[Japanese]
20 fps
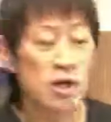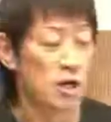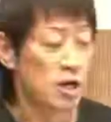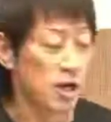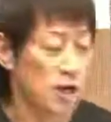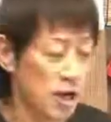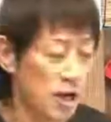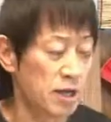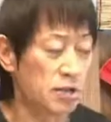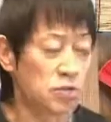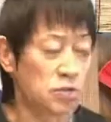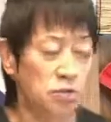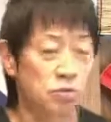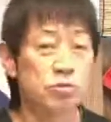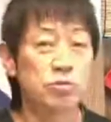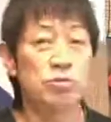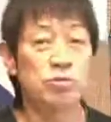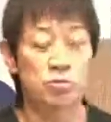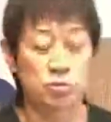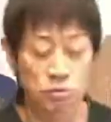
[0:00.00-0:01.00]
はい、そ
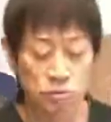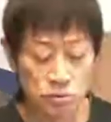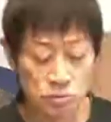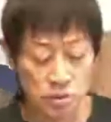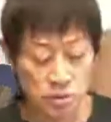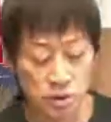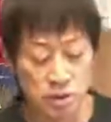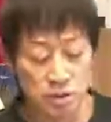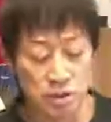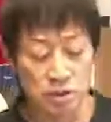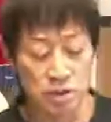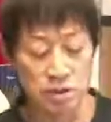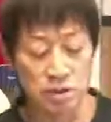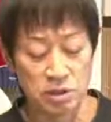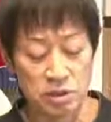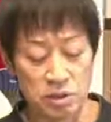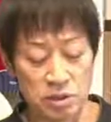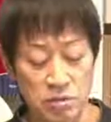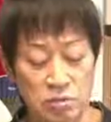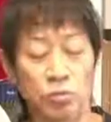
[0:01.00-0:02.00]
ういうこと
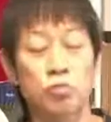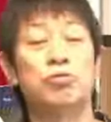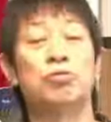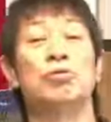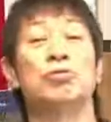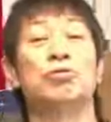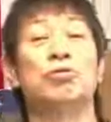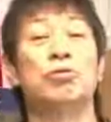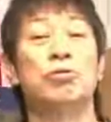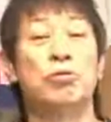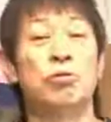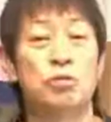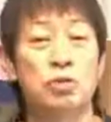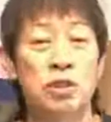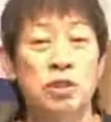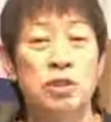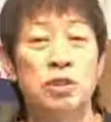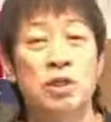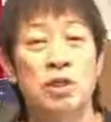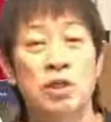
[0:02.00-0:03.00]
で、えー、本土の方
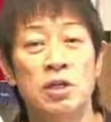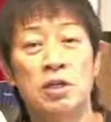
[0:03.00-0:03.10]
に、